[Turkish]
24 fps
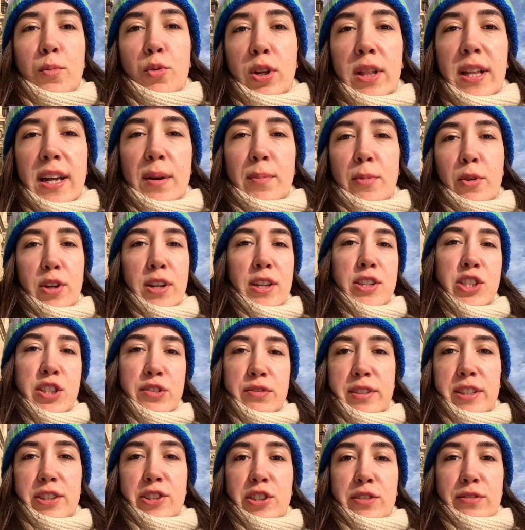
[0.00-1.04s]
Buralar böyle
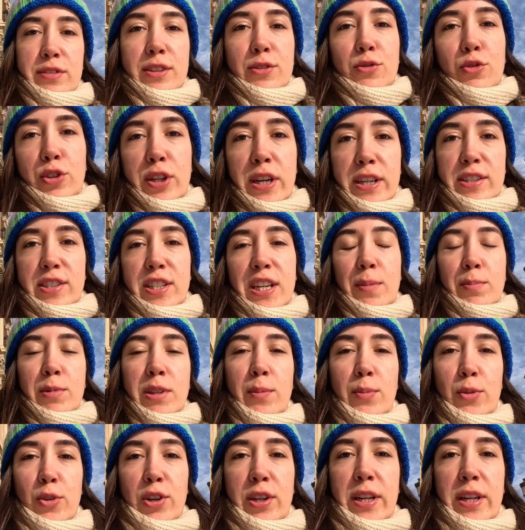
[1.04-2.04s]
cıvıl cıvıl. Dün akşam da